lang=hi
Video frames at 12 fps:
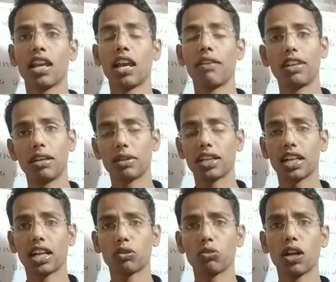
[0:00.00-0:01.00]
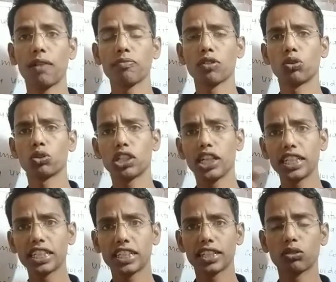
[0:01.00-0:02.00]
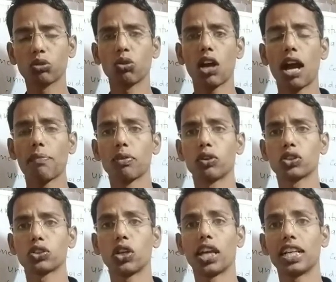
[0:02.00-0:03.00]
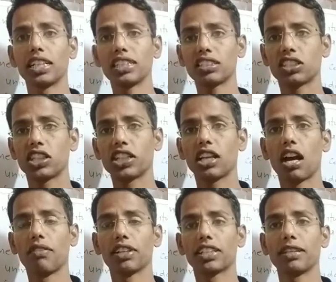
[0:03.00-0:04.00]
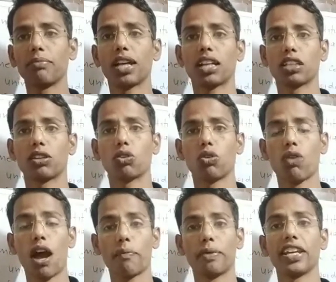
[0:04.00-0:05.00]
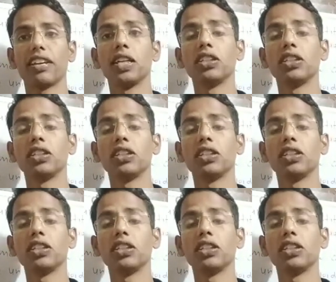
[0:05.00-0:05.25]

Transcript: अवेलेबल करा दूंगा उस लिंक के थ्रू आप लोग जो है इस थ्री आवर की मैराथन को वहां पे